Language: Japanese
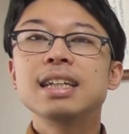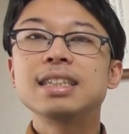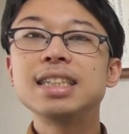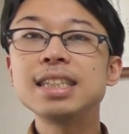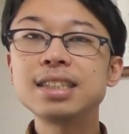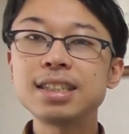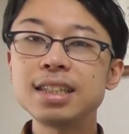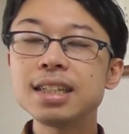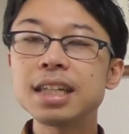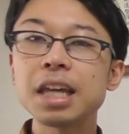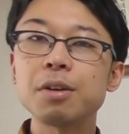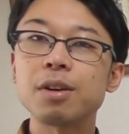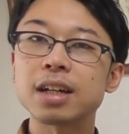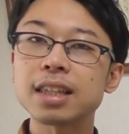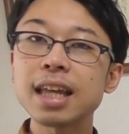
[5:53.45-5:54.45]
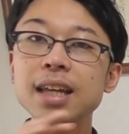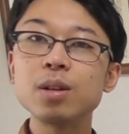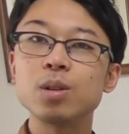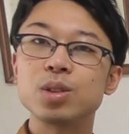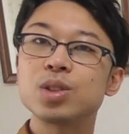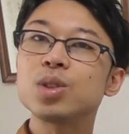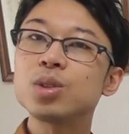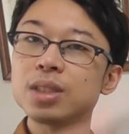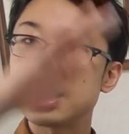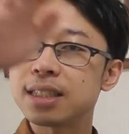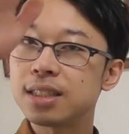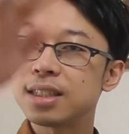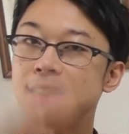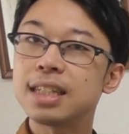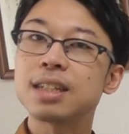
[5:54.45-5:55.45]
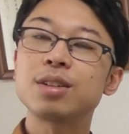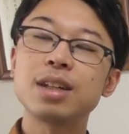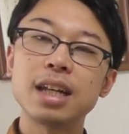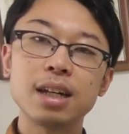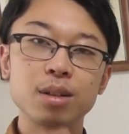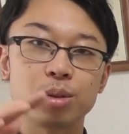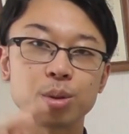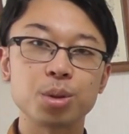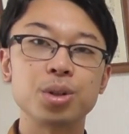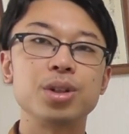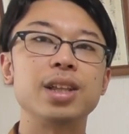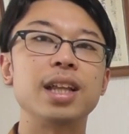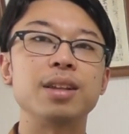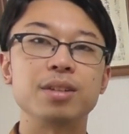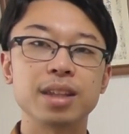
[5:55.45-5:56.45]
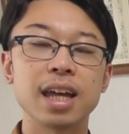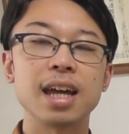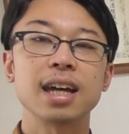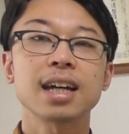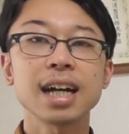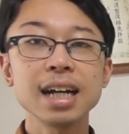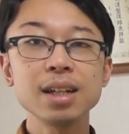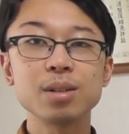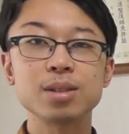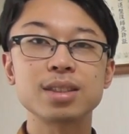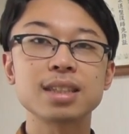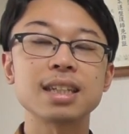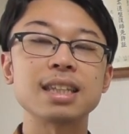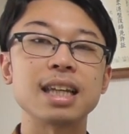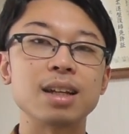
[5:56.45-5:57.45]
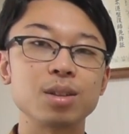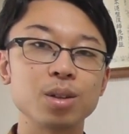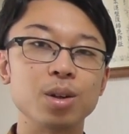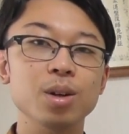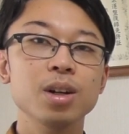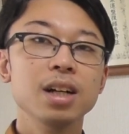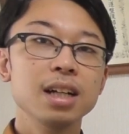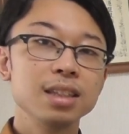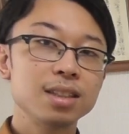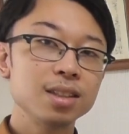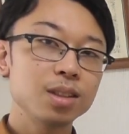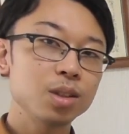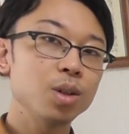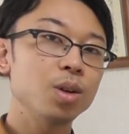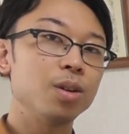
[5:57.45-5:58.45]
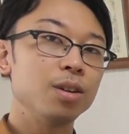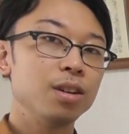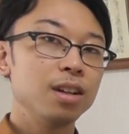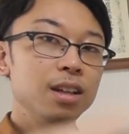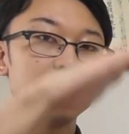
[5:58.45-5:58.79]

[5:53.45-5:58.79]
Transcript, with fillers: 自律神経は体温を調節してくれるところなので回路をつけていくとずっと